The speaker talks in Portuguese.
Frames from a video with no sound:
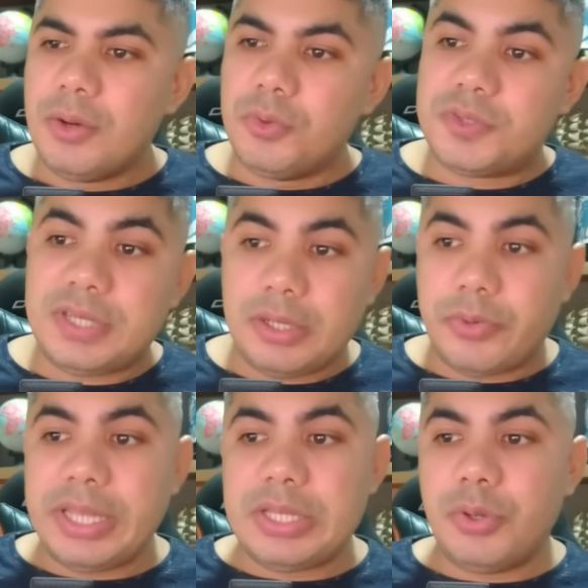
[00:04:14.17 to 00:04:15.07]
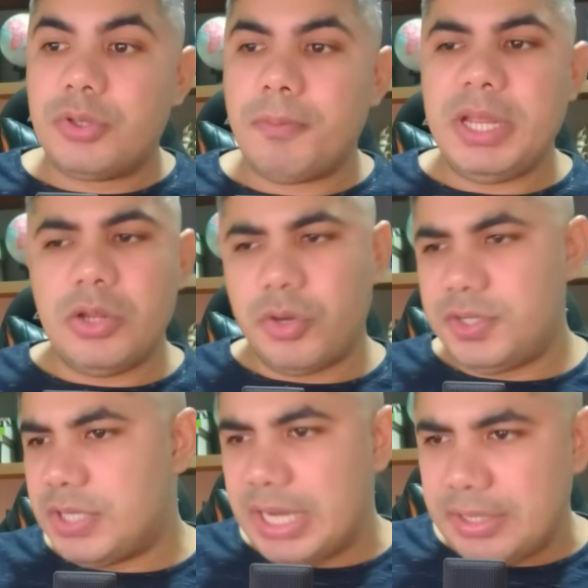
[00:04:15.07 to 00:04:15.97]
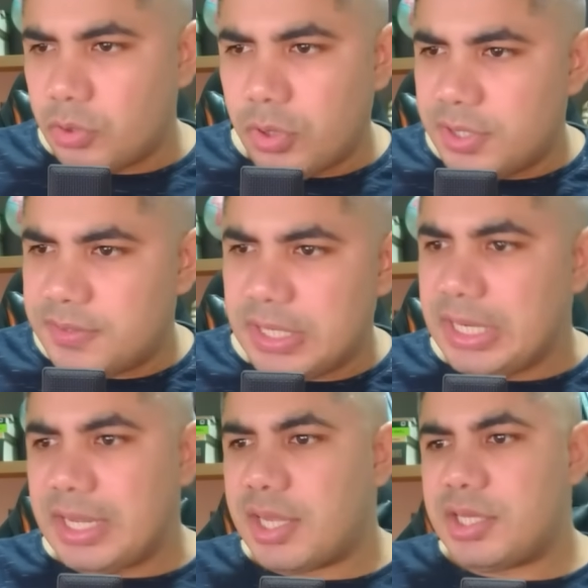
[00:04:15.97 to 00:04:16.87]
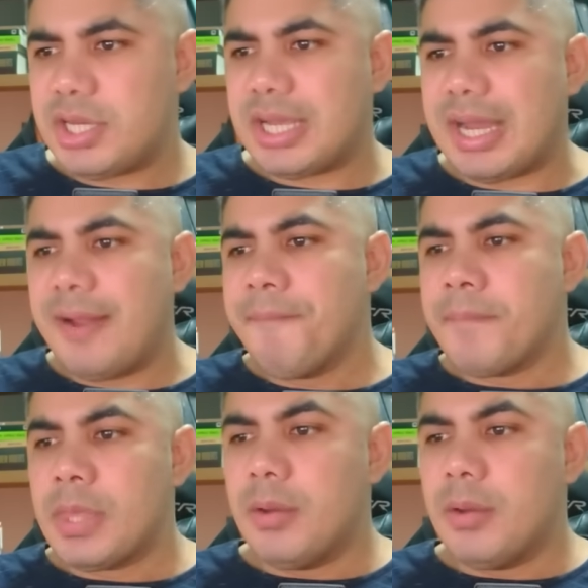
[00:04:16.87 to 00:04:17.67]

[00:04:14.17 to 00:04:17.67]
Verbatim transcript: os 58 milhões de eleitores e nem criticar